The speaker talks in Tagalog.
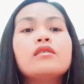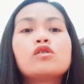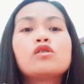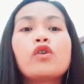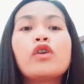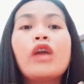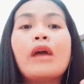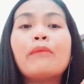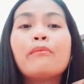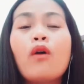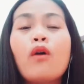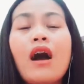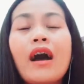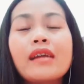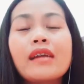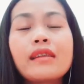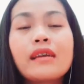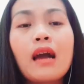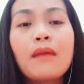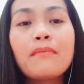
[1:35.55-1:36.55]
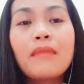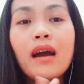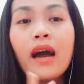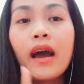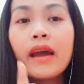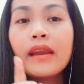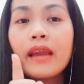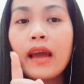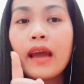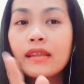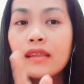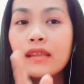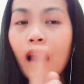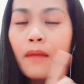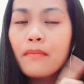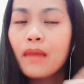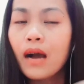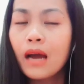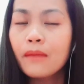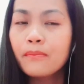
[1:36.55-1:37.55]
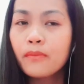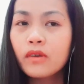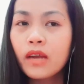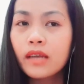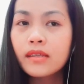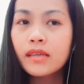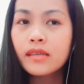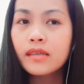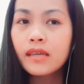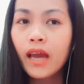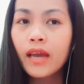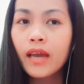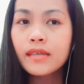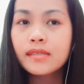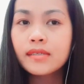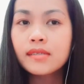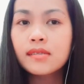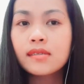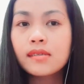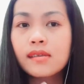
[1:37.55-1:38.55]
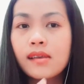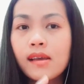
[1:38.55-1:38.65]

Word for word: So yan po ang ating abangan at abangan po natin guys